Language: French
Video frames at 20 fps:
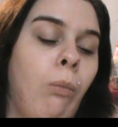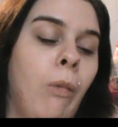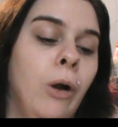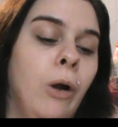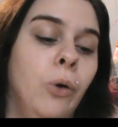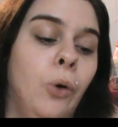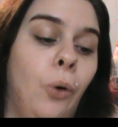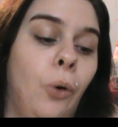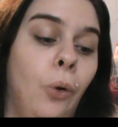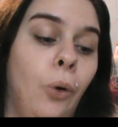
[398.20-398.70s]

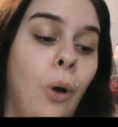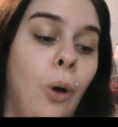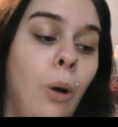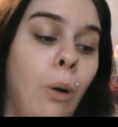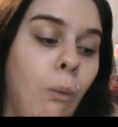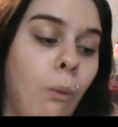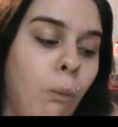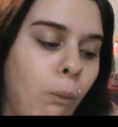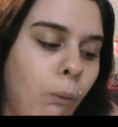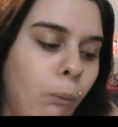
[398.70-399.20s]
Alors
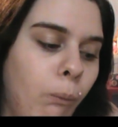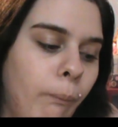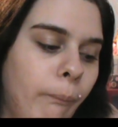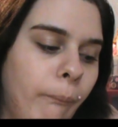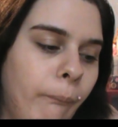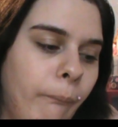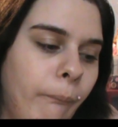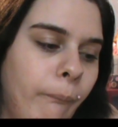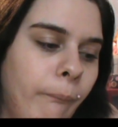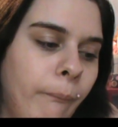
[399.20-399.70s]
là.
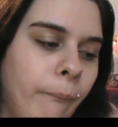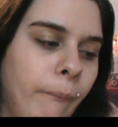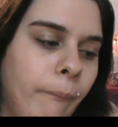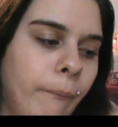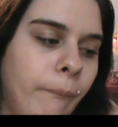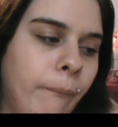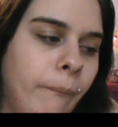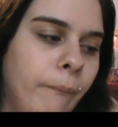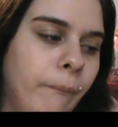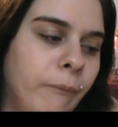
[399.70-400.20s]

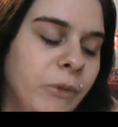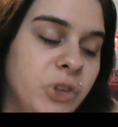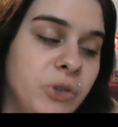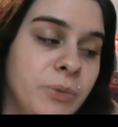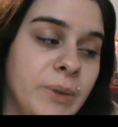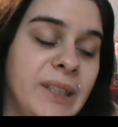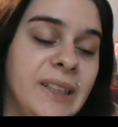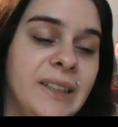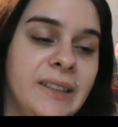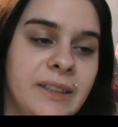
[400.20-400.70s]
Parce que
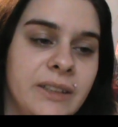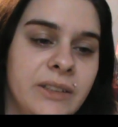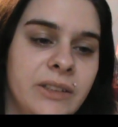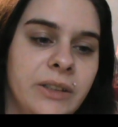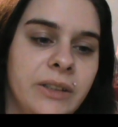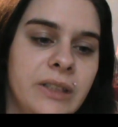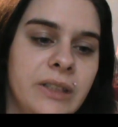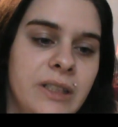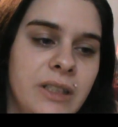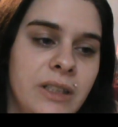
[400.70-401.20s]
ma dernière
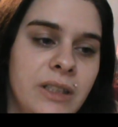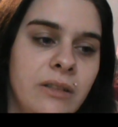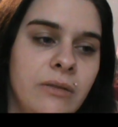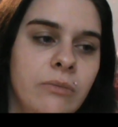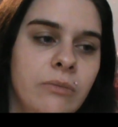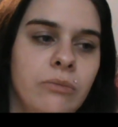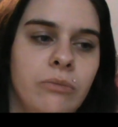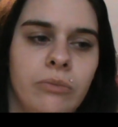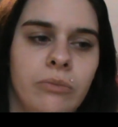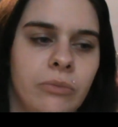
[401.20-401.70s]
sortie,
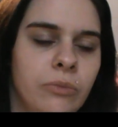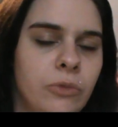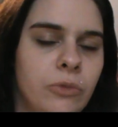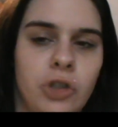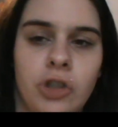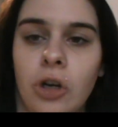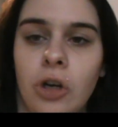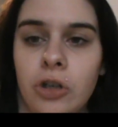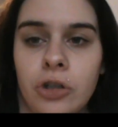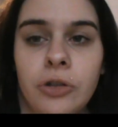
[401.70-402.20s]

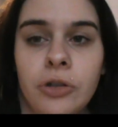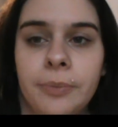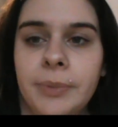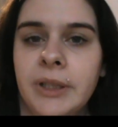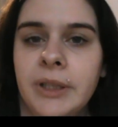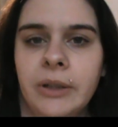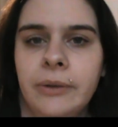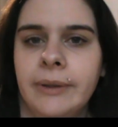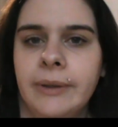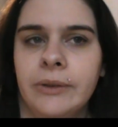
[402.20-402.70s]
genre
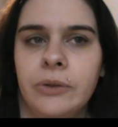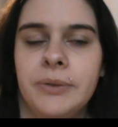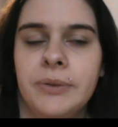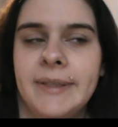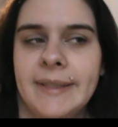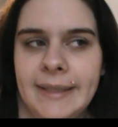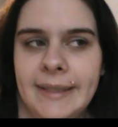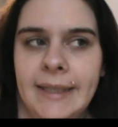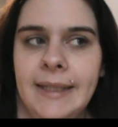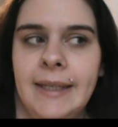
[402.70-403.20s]
shopping ou un truc,
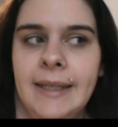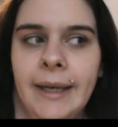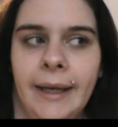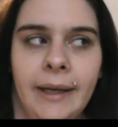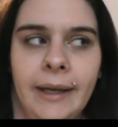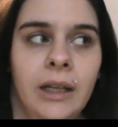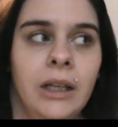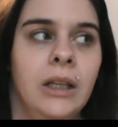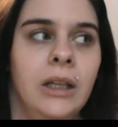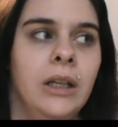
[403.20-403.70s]
c'était
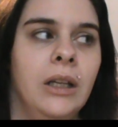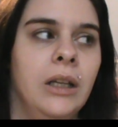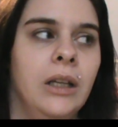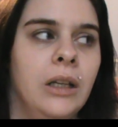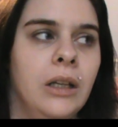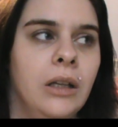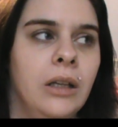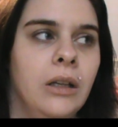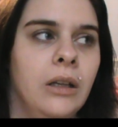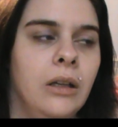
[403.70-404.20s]
hier.
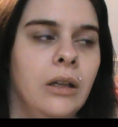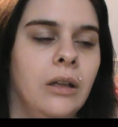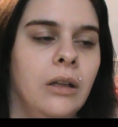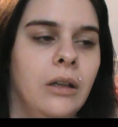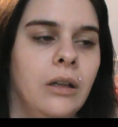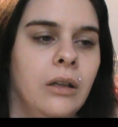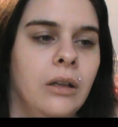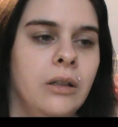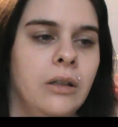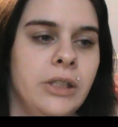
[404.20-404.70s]

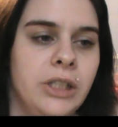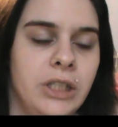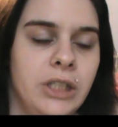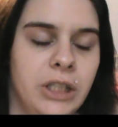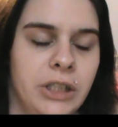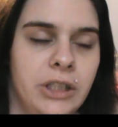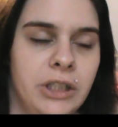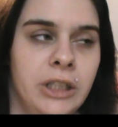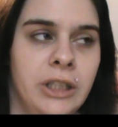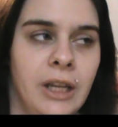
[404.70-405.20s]
J'ai
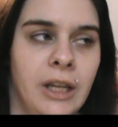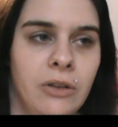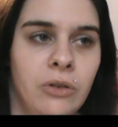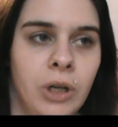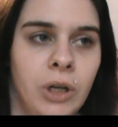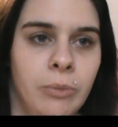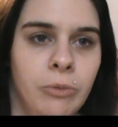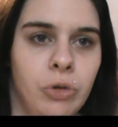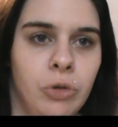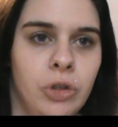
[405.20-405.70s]
cherché le cadeau
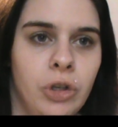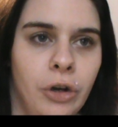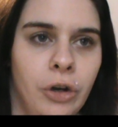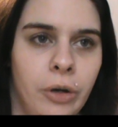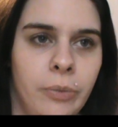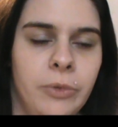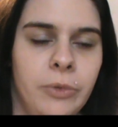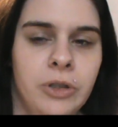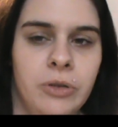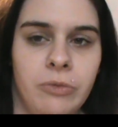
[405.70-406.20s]
à mon
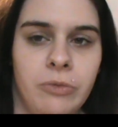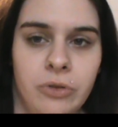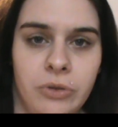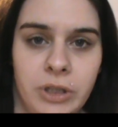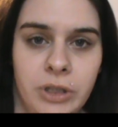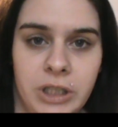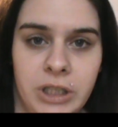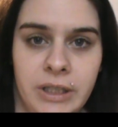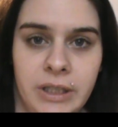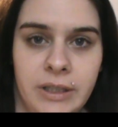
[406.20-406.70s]
homme et je me suis
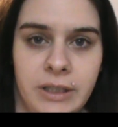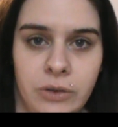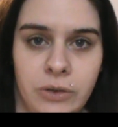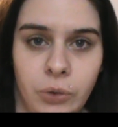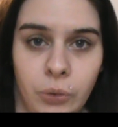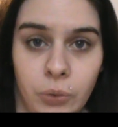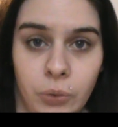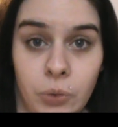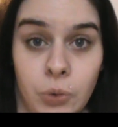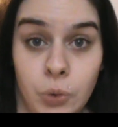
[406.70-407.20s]
acheté des
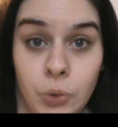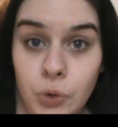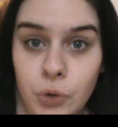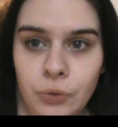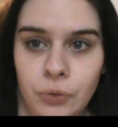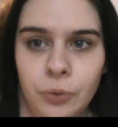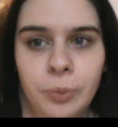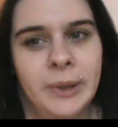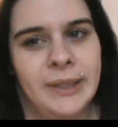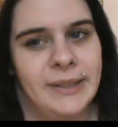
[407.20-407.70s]
trucs que je
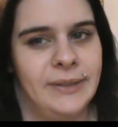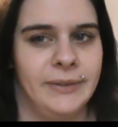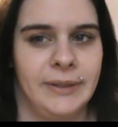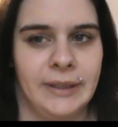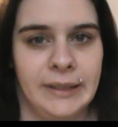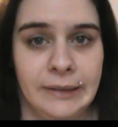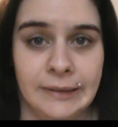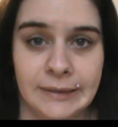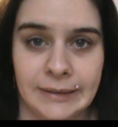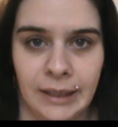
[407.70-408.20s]
vais vous présenter
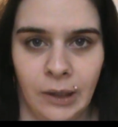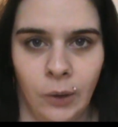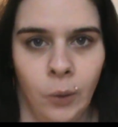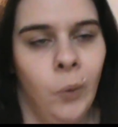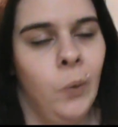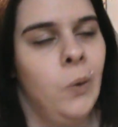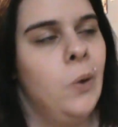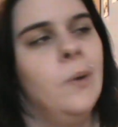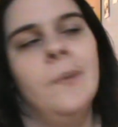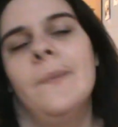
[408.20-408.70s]
dans un
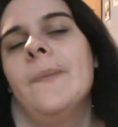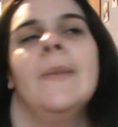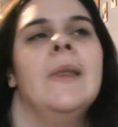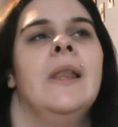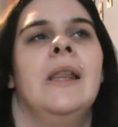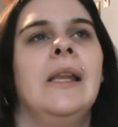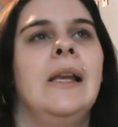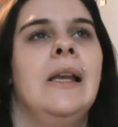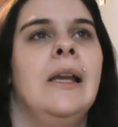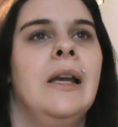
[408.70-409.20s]
haul.
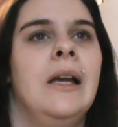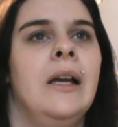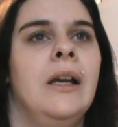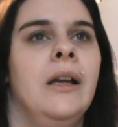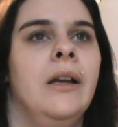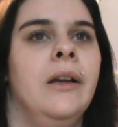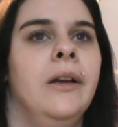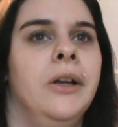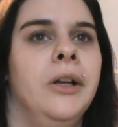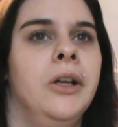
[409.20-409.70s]

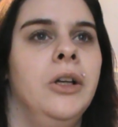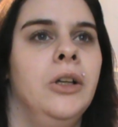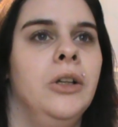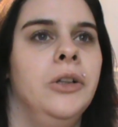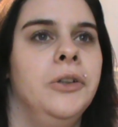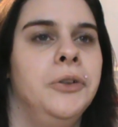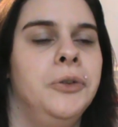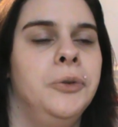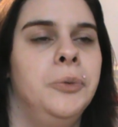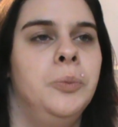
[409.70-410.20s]

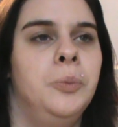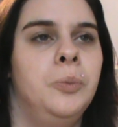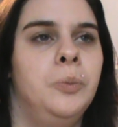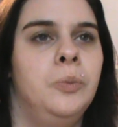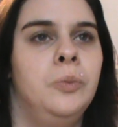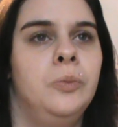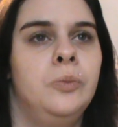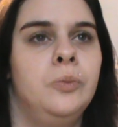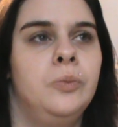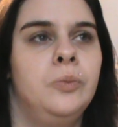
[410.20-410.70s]
Euh...